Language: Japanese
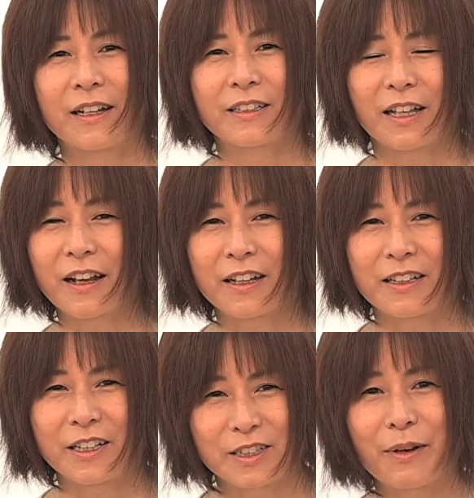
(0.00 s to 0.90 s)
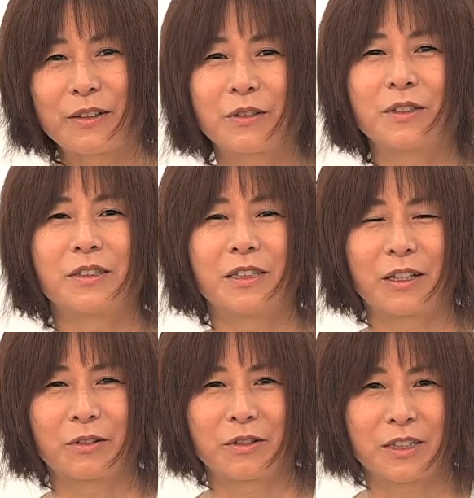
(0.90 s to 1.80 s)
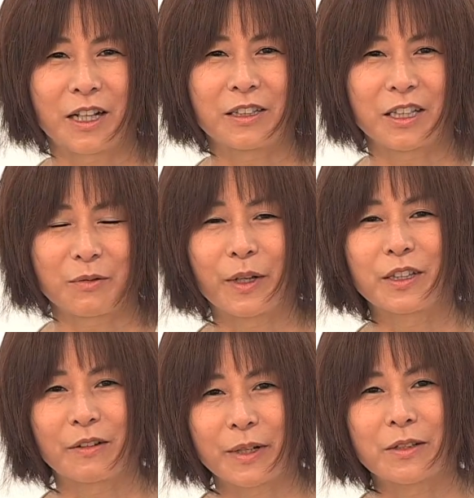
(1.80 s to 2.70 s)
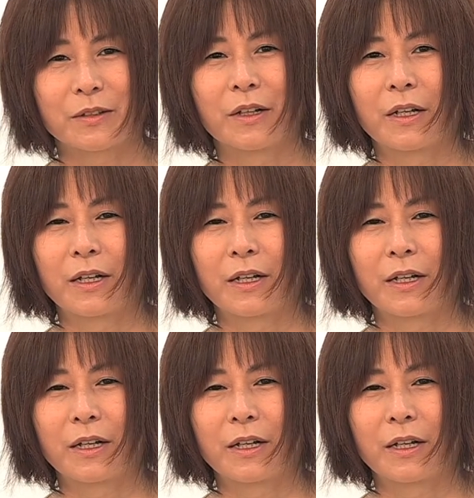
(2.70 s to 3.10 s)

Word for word: 世界で一番苦しんでいる国になってしまっています、